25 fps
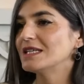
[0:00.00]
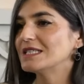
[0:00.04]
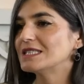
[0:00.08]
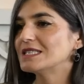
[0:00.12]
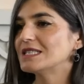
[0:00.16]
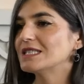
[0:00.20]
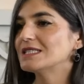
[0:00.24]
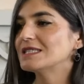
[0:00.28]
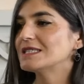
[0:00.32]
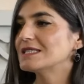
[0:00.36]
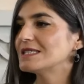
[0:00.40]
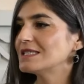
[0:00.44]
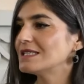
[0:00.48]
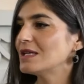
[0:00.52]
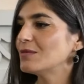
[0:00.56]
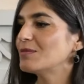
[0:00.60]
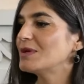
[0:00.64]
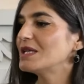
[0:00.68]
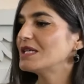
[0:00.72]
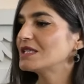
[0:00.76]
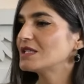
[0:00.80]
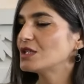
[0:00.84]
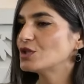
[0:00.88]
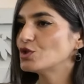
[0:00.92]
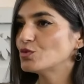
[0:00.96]
işte
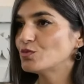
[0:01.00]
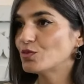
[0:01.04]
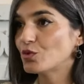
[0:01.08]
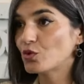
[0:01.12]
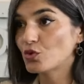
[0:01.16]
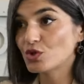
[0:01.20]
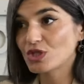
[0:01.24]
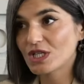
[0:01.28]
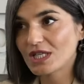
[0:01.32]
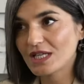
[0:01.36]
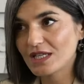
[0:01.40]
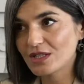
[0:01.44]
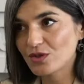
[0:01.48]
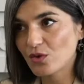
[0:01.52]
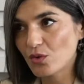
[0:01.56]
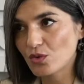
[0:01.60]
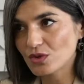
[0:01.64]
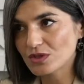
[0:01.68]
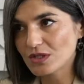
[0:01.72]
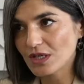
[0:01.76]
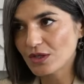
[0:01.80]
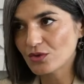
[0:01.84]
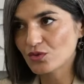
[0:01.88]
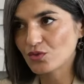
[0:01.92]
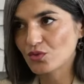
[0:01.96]
sizinle birlikte şu projeleri
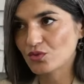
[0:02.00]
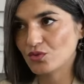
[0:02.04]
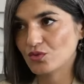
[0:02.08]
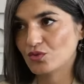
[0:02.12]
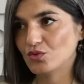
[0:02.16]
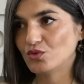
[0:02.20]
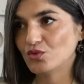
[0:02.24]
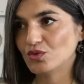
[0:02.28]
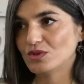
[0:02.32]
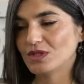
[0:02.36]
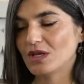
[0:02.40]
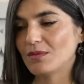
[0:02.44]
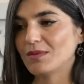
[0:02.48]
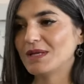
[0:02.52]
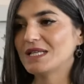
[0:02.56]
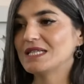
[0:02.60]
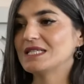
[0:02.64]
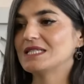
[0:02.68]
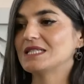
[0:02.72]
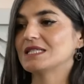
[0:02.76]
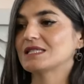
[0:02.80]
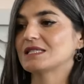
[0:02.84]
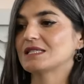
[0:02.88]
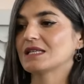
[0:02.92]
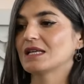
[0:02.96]
ortak
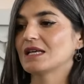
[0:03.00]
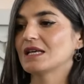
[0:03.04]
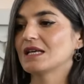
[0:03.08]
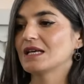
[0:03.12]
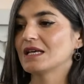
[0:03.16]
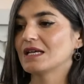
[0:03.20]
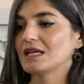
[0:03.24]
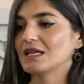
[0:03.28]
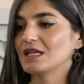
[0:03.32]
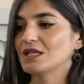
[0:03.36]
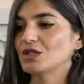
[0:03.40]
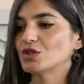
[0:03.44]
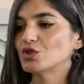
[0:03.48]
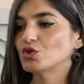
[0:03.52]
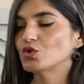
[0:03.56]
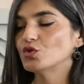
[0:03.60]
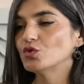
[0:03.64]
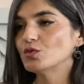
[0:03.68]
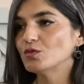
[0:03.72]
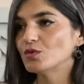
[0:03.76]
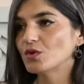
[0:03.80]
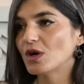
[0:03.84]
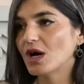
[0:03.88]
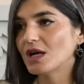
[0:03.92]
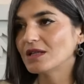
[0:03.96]
yürütebiliriz, e,
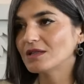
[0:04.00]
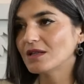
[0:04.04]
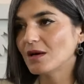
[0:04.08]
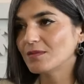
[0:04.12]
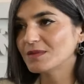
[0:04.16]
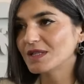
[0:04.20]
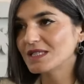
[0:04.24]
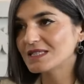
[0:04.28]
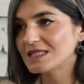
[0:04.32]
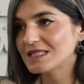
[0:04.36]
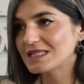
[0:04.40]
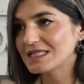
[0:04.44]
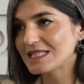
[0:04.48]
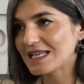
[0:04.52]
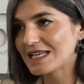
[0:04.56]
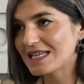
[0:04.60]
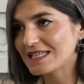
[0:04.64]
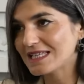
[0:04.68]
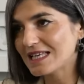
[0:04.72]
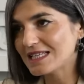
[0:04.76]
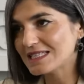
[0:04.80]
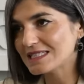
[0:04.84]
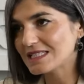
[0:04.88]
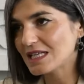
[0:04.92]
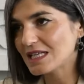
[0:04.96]
şu anlamda sizlere